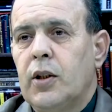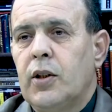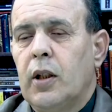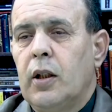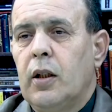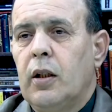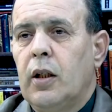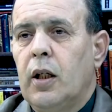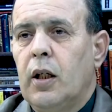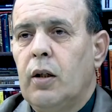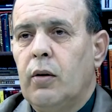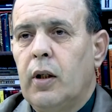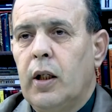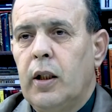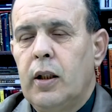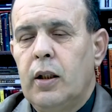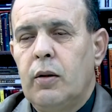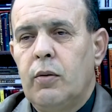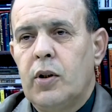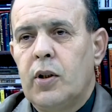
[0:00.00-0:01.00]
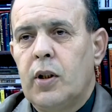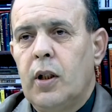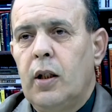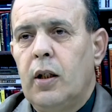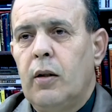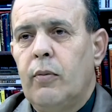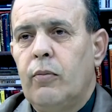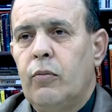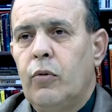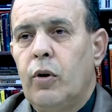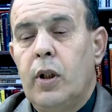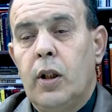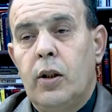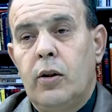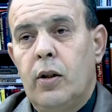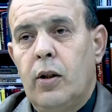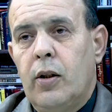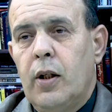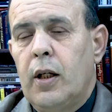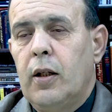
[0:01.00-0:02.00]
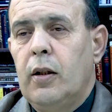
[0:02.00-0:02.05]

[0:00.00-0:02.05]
صلى الله عليه وسلم والاعتذار